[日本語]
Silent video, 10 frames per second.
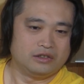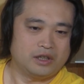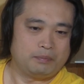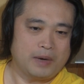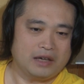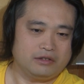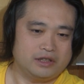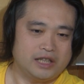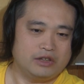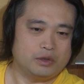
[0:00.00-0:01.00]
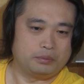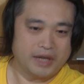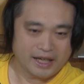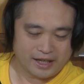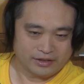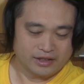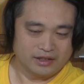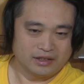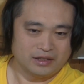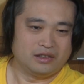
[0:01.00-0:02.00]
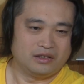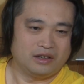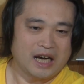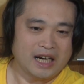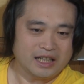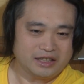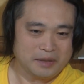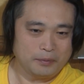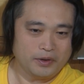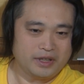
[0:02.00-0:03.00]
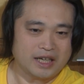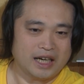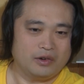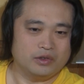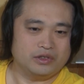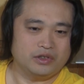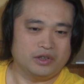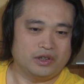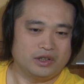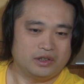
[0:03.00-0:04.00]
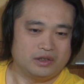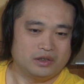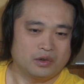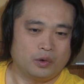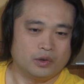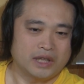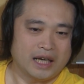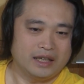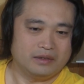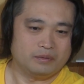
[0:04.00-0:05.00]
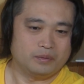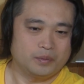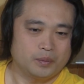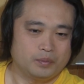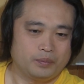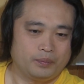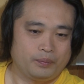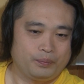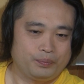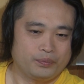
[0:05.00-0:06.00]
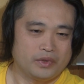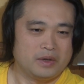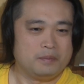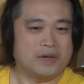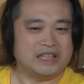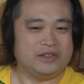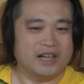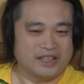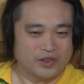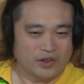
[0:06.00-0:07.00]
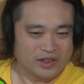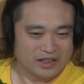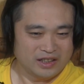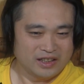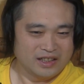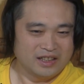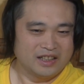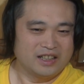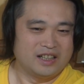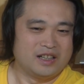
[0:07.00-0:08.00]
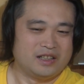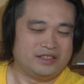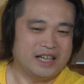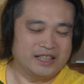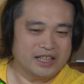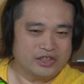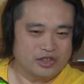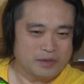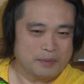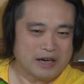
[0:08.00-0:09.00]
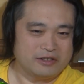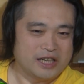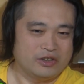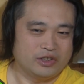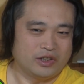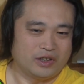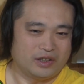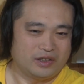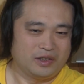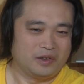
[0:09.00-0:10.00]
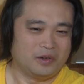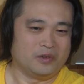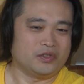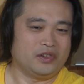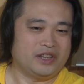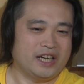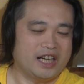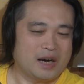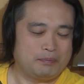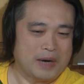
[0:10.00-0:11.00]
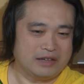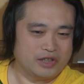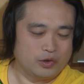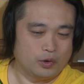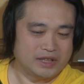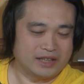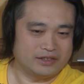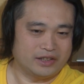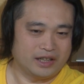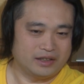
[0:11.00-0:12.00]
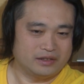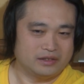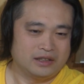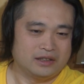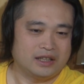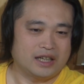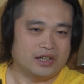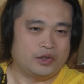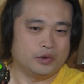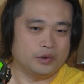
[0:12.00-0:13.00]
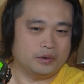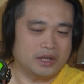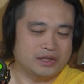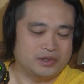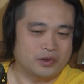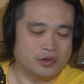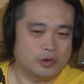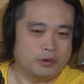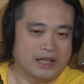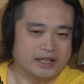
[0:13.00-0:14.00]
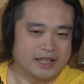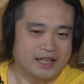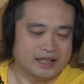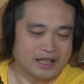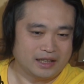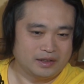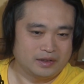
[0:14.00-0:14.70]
それバックに入れるとブレーキです。離してもう一回押すと後退。昔のラジコン、前進中にバック入れると、本当にタイヤがバックで動いたんですよね。だから挙動がすごく不安定になった。